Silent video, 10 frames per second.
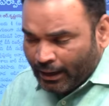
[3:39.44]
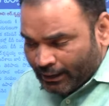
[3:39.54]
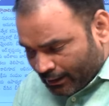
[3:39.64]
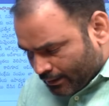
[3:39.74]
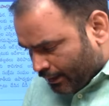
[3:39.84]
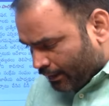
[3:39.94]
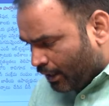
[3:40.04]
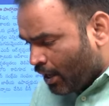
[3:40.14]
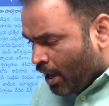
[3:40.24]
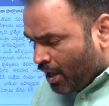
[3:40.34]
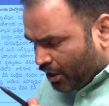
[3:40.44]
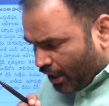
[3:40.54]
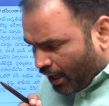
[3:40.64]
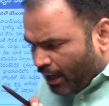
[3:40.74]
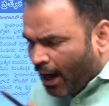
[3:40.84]
ప్రాజెక్ట్ కట్టడం జరిగింది
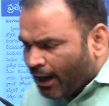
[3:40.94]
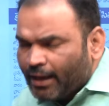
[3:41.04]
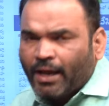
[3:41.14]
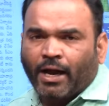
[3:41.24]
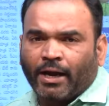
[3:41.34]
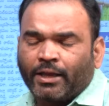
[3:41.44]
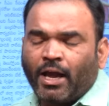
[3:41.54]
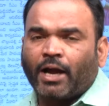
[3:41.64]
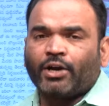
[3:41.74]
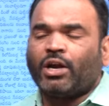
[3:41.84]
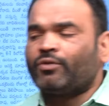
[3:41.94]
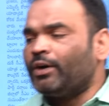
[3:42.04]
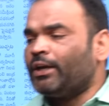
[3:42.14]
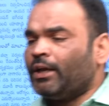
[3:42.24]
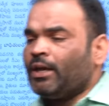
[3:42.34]
ఏనాడైనా కానీ అక్కడ
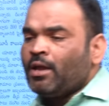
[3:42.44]
ఉన్నటువంటి